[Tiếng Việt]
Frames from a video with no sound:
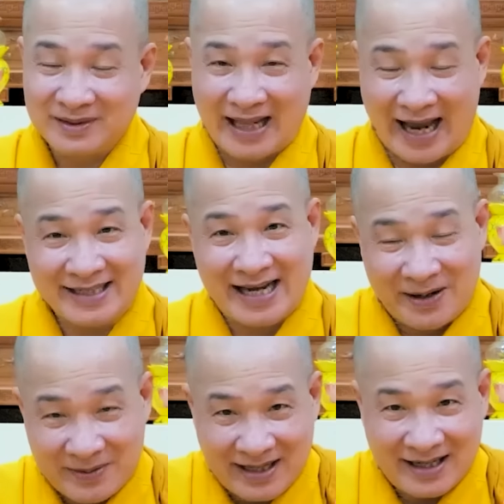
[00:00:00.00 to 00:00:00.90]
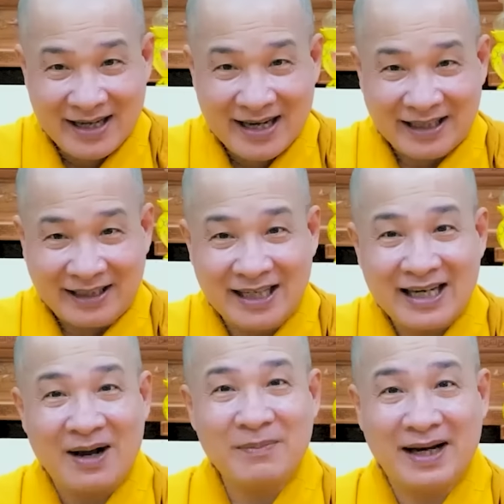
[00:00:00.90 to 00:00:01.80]
Tại sao á? Người thích
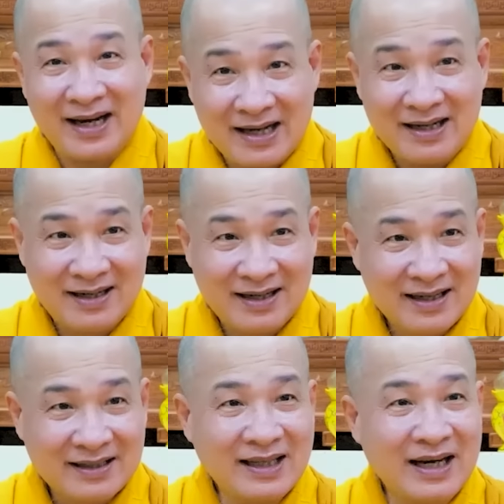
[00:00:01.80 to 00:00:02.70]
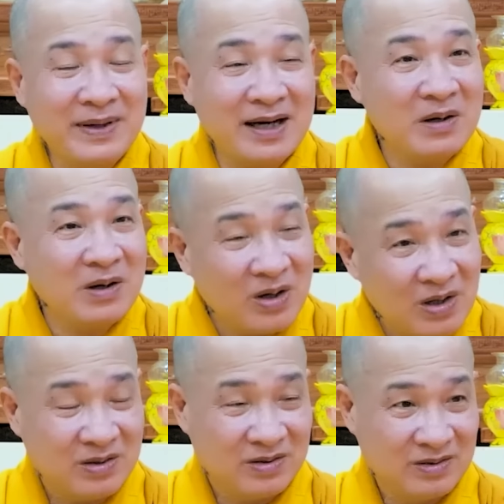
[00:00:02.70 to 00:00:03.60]
ăn me, ta thấy me nó
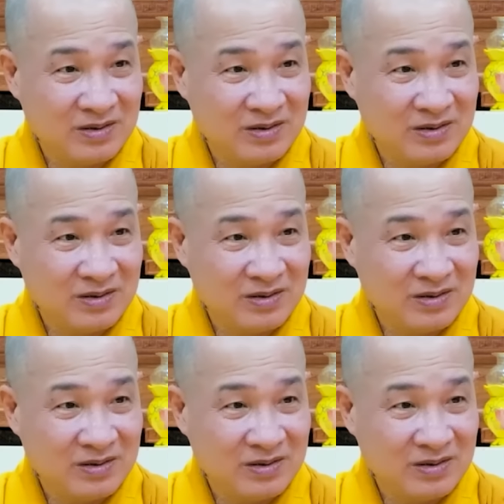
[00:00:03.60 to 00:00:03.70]
ngon.